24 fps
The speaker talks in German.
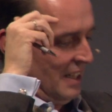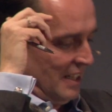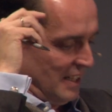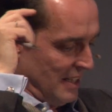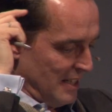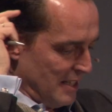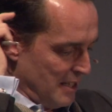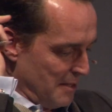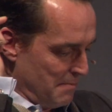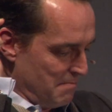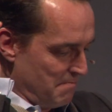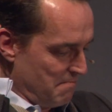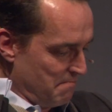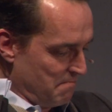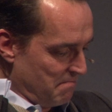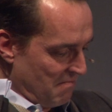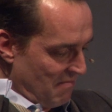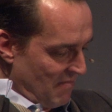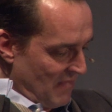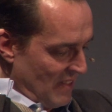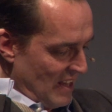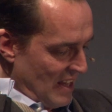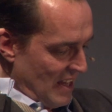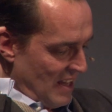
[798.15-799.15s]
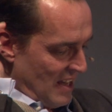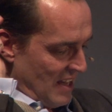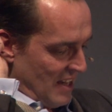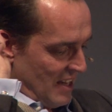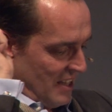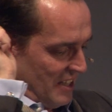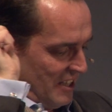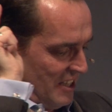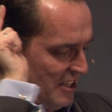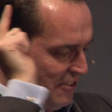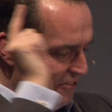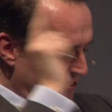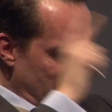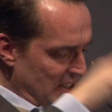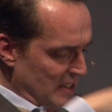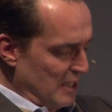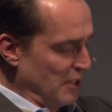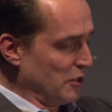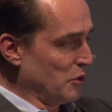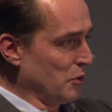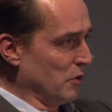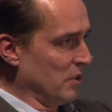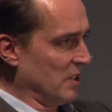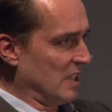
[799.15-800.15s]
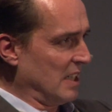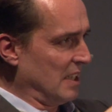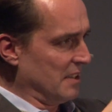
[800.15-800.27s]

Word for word: Ähm, ihr Vater Jürg